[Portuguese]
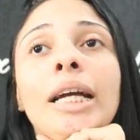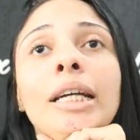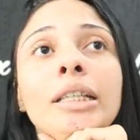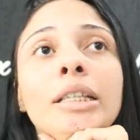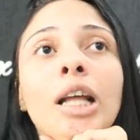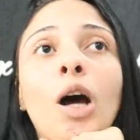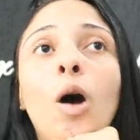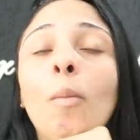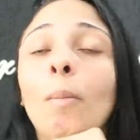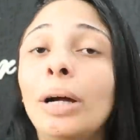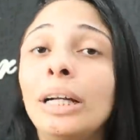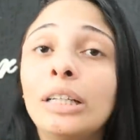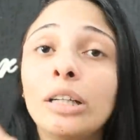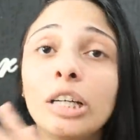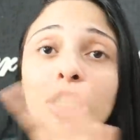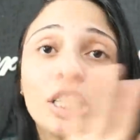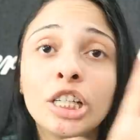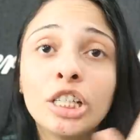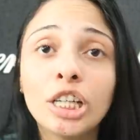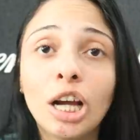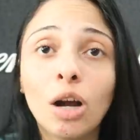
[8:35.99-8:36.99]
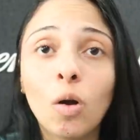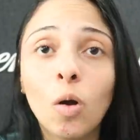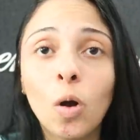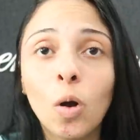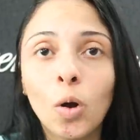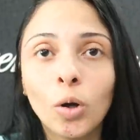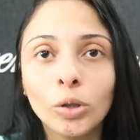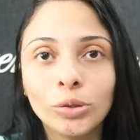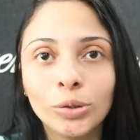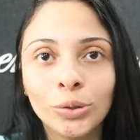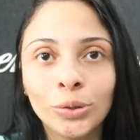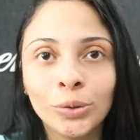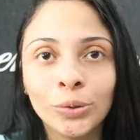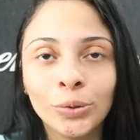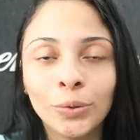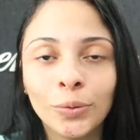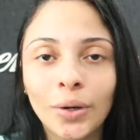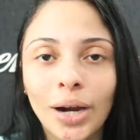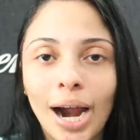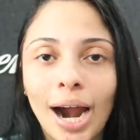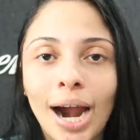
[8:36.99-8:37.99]
Então, então a gente já colocou tudo
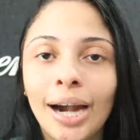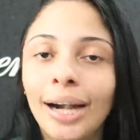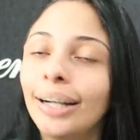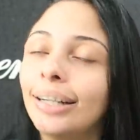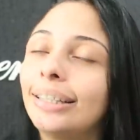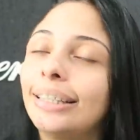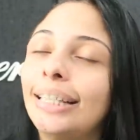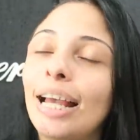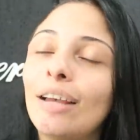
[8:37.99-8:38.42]
no lugar.